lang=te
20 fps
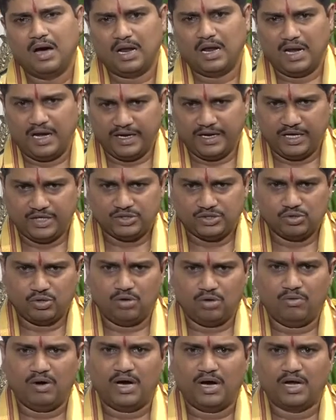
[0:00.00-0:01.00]
అలాగే
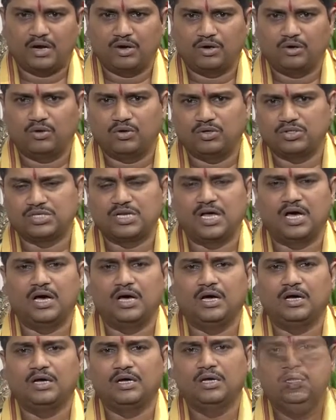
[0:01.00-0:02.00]
సోమవారం రోజున
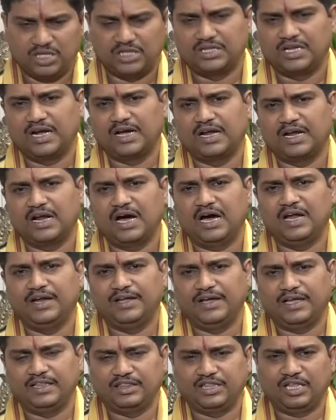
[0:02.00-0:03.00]

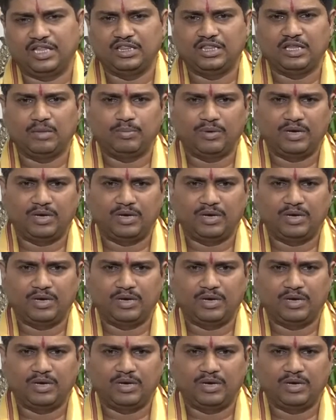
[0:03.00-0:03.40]
చంద్రగ్రహానికి అత్యంత